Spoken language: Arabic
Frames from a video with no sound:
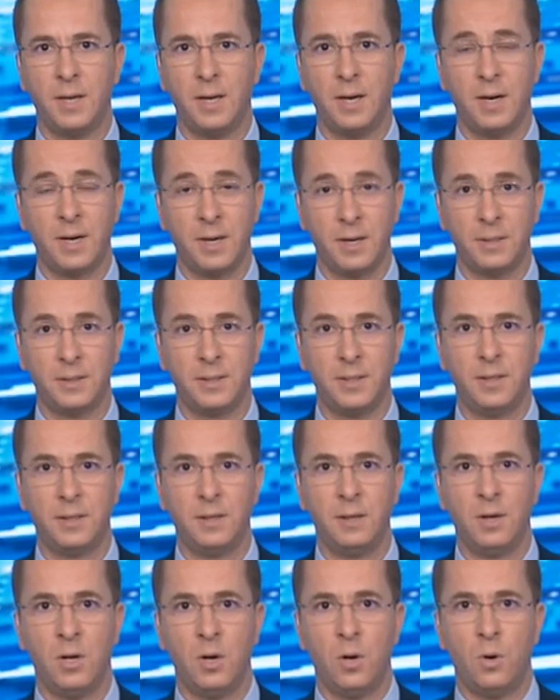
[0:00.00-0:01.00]
أراديغ
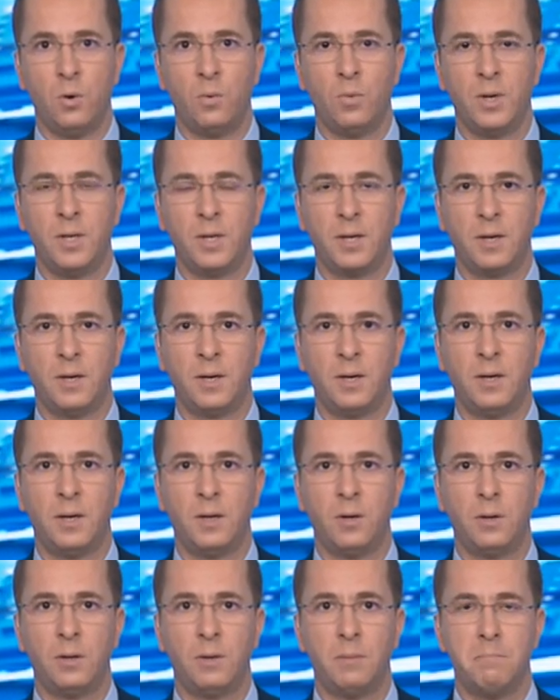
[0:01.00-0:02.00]

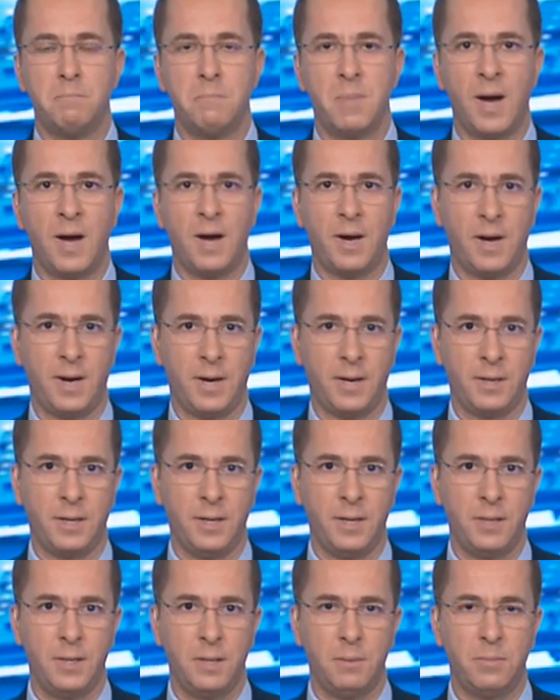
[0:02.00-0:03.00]
ولقاء مع
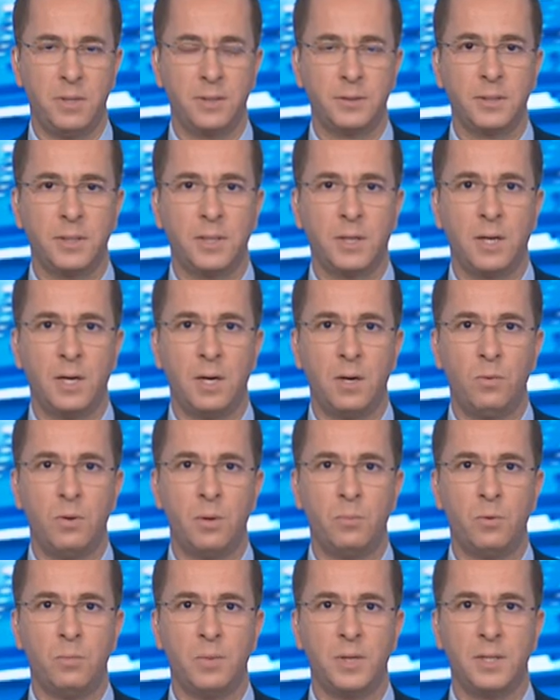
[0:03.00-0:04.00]
أعيان المنطقة
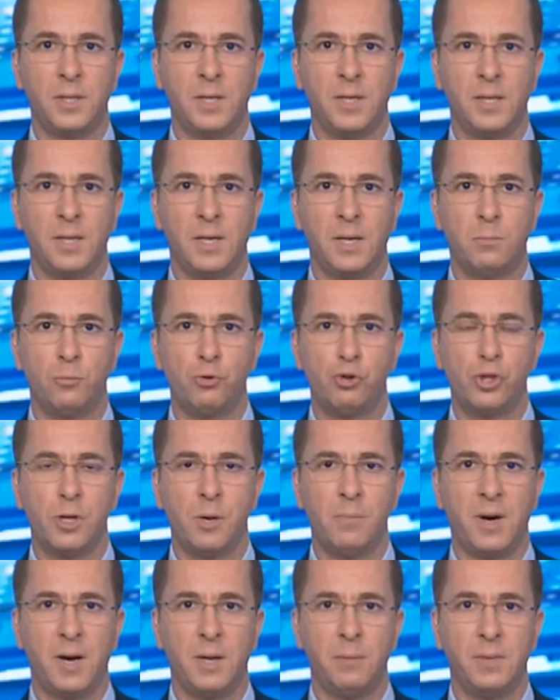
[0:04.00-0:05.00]
وممثلي
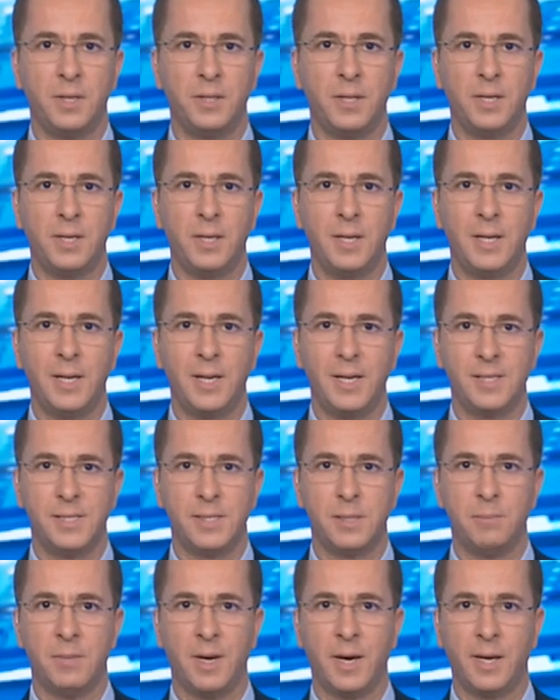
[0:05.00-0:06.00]
المجتمع المدني
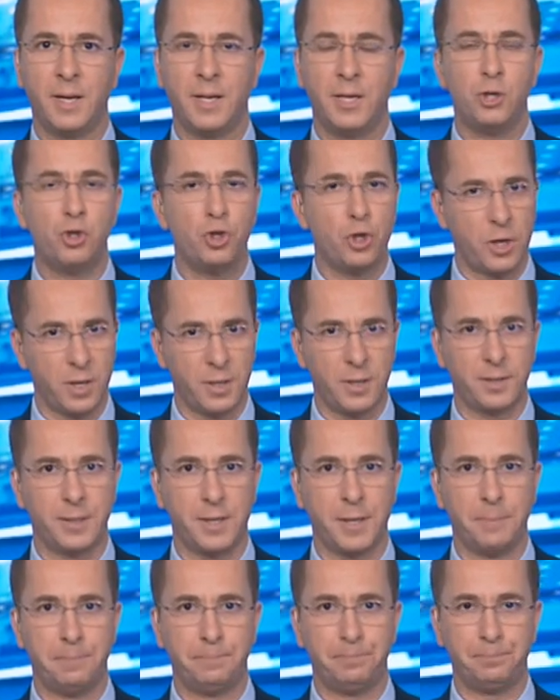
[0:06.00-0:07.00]
للاستماع لانشغالاتهم